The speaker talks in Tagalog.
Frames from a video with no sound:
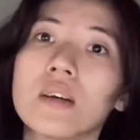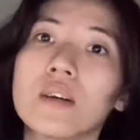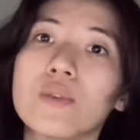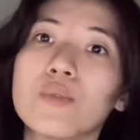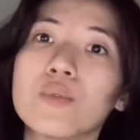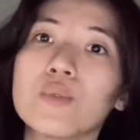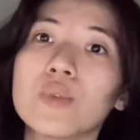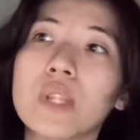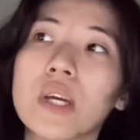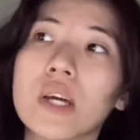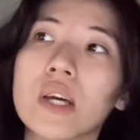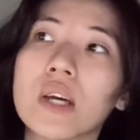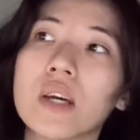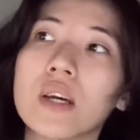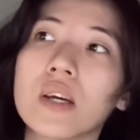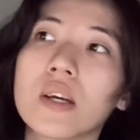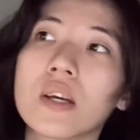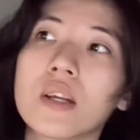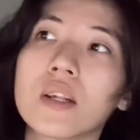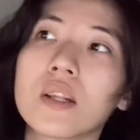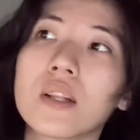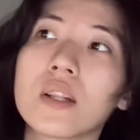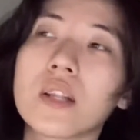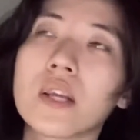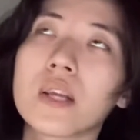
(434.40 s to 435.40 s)

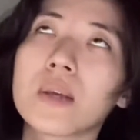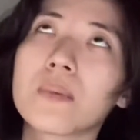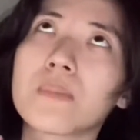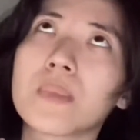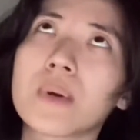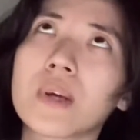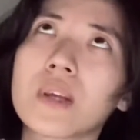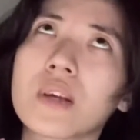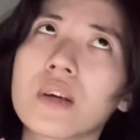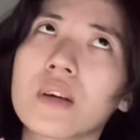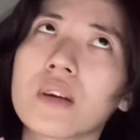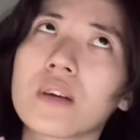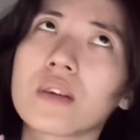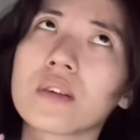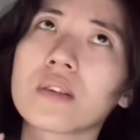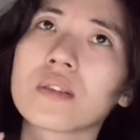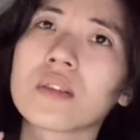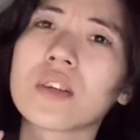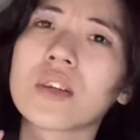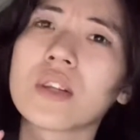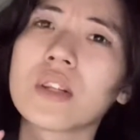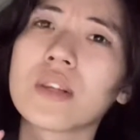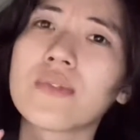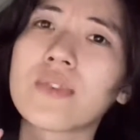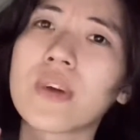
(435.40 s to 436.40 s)
una, like parang
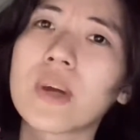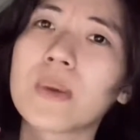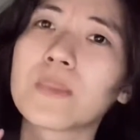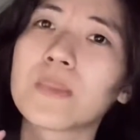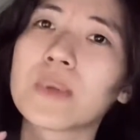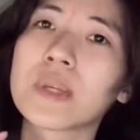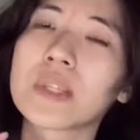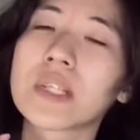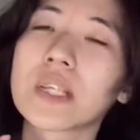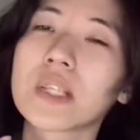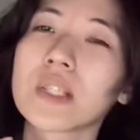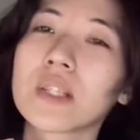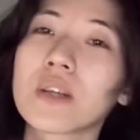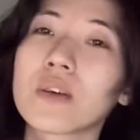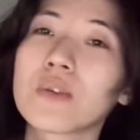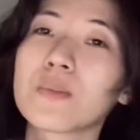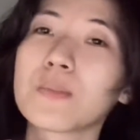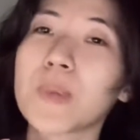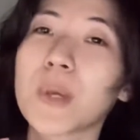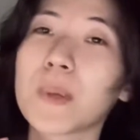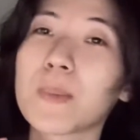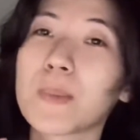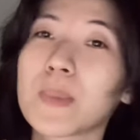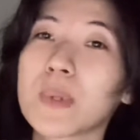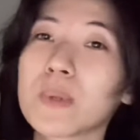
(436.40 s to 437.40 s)
35% down
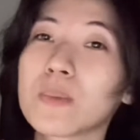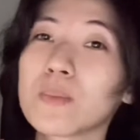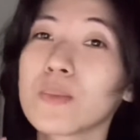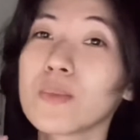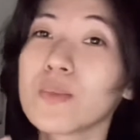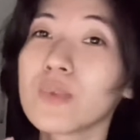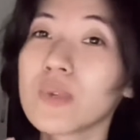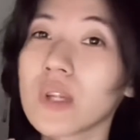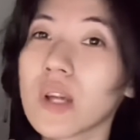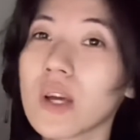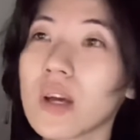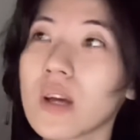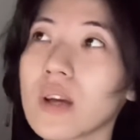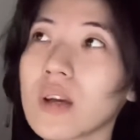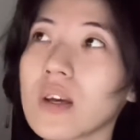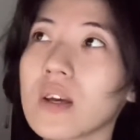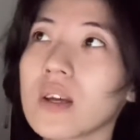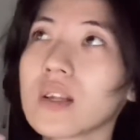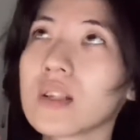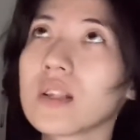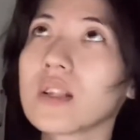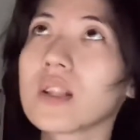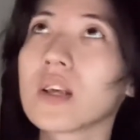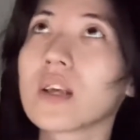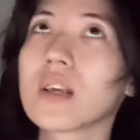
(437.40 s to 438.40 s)
payment muna,
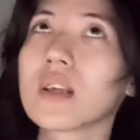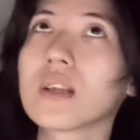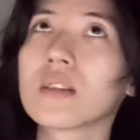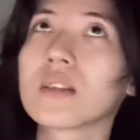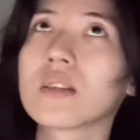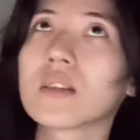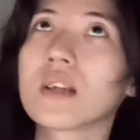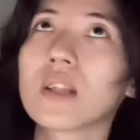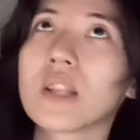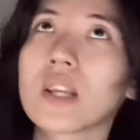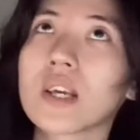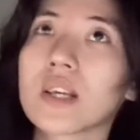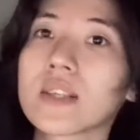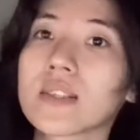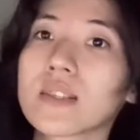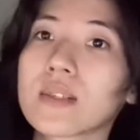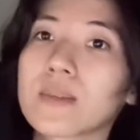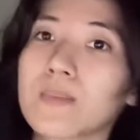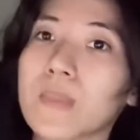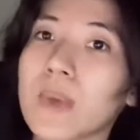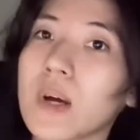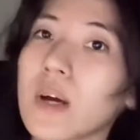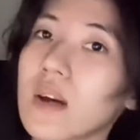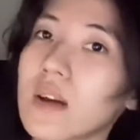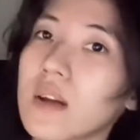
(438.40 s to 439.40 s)
and then the next
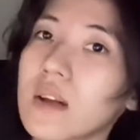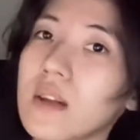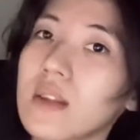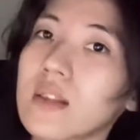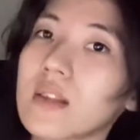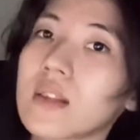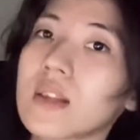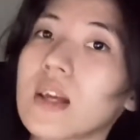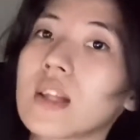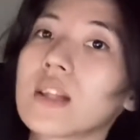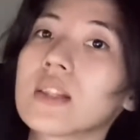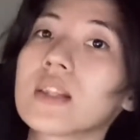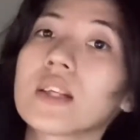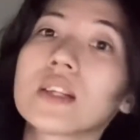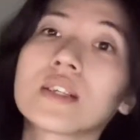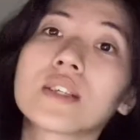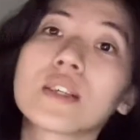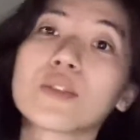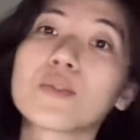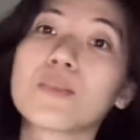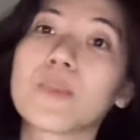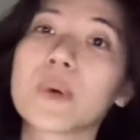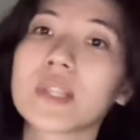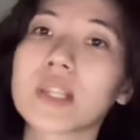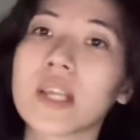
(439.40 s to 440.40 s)
month, until sa
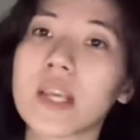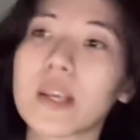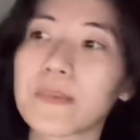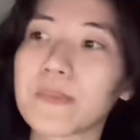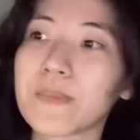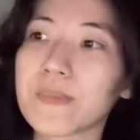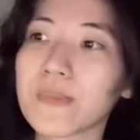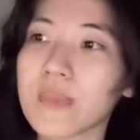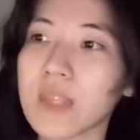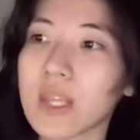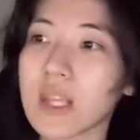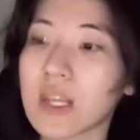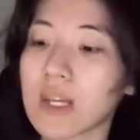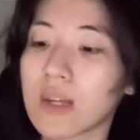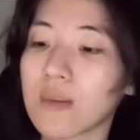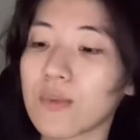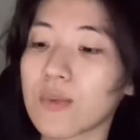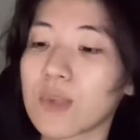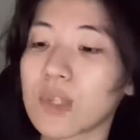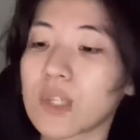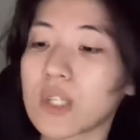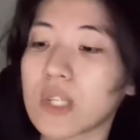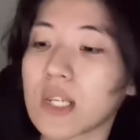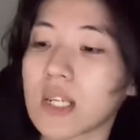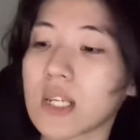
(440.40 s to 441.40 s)
dumating
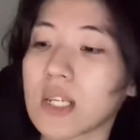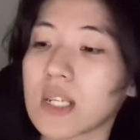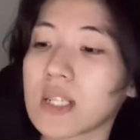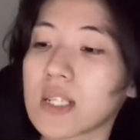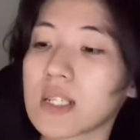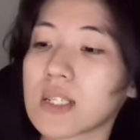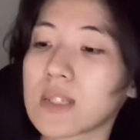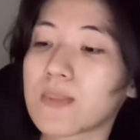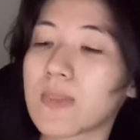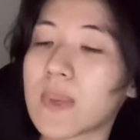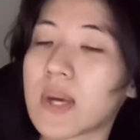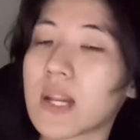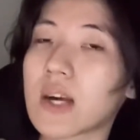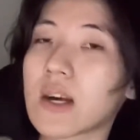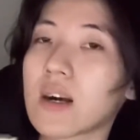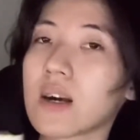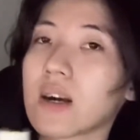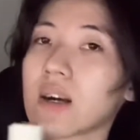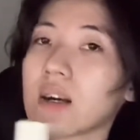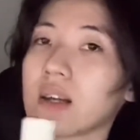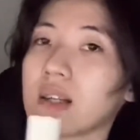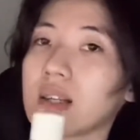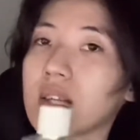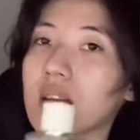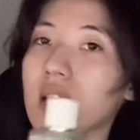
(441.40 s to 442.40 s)
which is
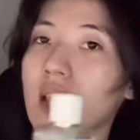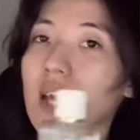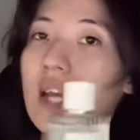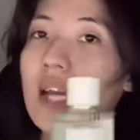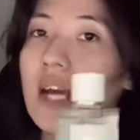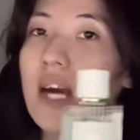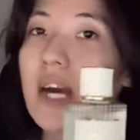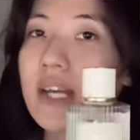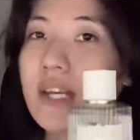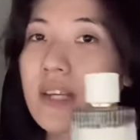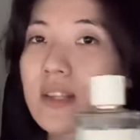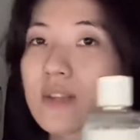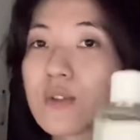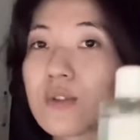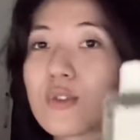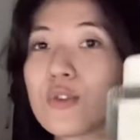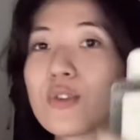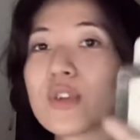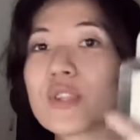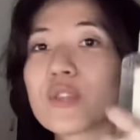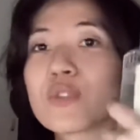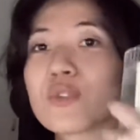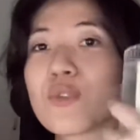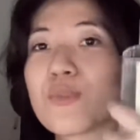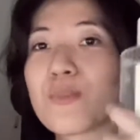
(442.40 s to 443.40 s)
parang naging kaya
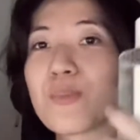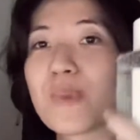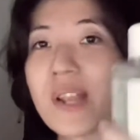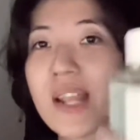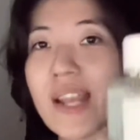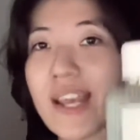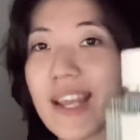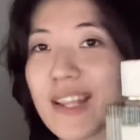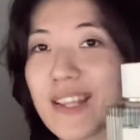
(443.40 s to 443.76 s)
tuloy to bilhin